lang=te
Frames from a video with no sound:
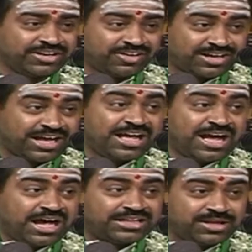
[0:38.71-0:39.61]
వాటి యొక్క
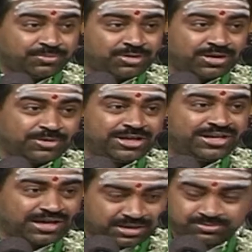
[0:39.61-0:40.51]
అతి
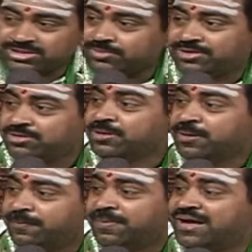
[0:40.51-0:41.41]
మూలములైన
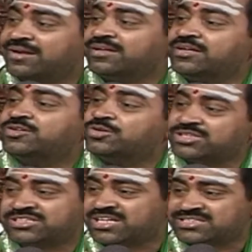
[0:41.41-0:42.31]
అంశములు
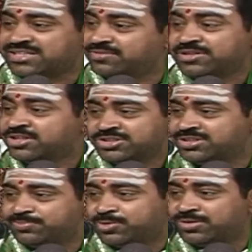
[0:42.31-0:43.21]
భారతీయ శాస్త్రం
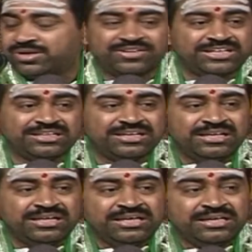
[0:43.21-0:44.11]
చెప్తూ ఉన్నటువంటిది